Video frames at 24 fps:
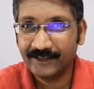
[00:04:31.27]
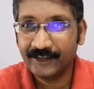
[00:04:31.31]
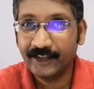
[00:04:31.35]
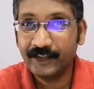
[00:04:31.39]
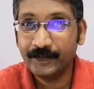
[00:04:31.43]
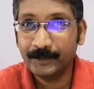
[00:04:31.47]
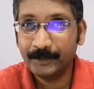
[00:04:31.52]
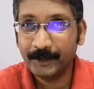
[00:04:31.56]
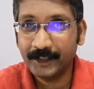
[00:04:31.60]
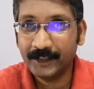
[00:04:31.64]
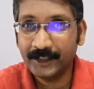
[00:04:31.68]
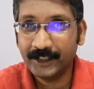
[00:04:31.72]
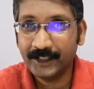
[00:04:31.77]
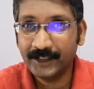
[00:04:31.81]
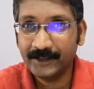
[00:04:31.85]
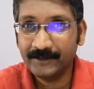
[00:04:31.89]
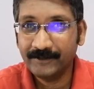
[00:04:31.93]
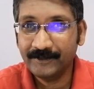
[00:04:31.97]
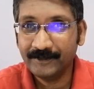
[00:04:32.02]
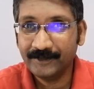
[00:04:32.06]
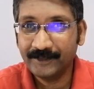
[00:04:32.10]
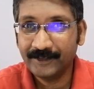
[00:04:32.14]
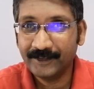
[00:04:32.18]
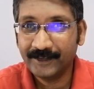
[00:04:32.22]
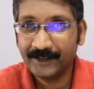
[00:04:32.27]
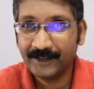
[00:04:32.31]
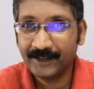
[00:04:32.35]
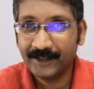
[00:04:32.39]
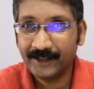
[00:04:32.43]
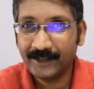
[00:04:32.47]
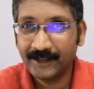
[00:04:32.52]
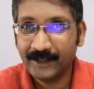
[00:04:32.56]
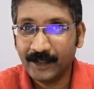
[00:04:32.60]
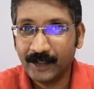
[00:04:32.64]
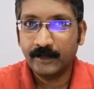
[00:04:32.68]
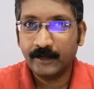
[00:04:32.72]
செஞ்சு பாருங்களேன்
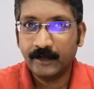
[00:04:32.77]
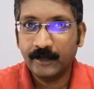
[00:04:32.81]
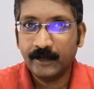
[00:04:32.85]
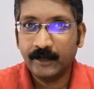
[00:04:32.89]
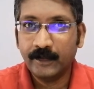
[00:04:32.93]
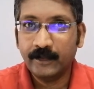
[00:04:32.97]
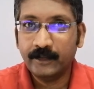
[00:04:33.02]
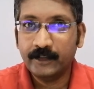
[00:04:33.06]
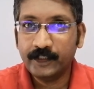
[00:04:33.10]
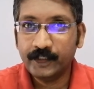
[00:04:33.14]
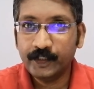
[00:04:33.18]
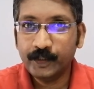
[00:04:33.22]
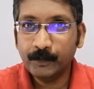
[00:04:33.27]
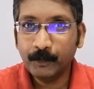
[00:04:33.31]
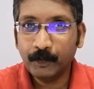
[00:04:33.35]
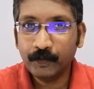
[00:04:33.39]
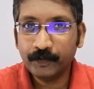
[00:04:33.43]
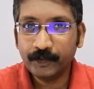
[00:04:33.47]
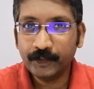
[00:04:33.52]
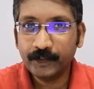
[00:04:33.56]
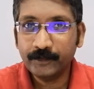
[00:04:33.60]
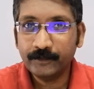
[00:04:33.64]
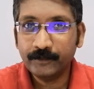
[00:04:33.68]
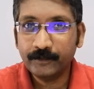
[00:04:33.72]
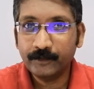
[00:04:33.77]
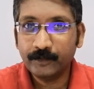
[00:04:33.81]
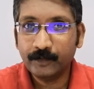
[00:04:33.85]
இன்னும் ஒன்று